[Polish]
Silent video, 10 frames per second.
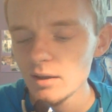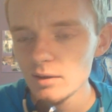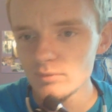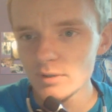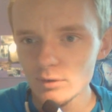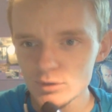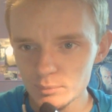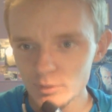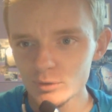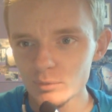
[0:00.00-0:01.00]
E, wiele
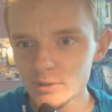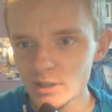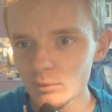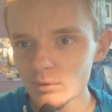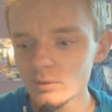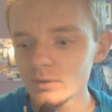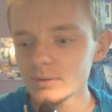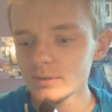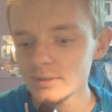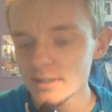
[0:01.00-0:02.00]
osób mnie o to pytało.
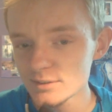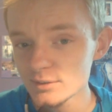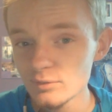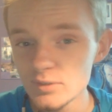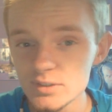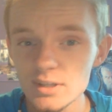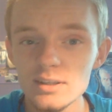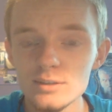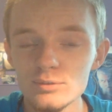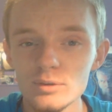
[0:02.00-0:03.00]
Jest
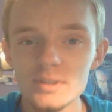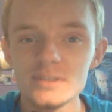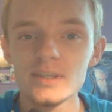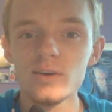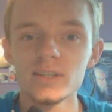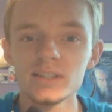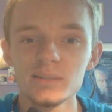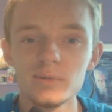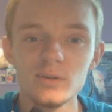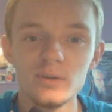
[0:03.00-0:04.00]
oficjalna informacja na
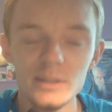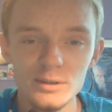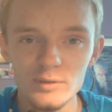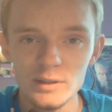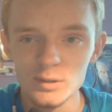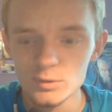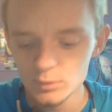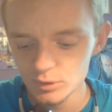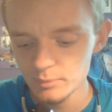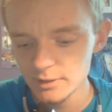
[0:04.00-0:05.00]
temat kolejnego
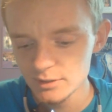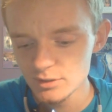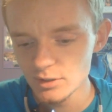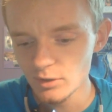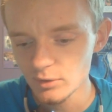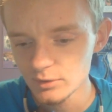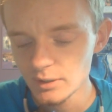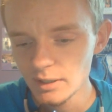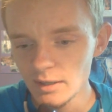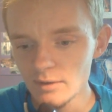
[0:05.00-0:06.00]
Falconu. Odbędzie się on
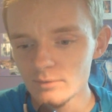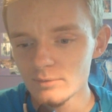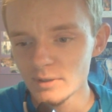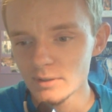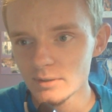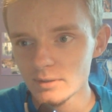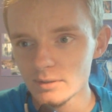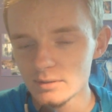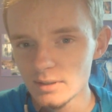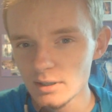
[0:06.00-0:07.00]
w
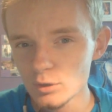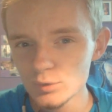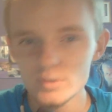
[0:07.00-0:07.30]
dniach od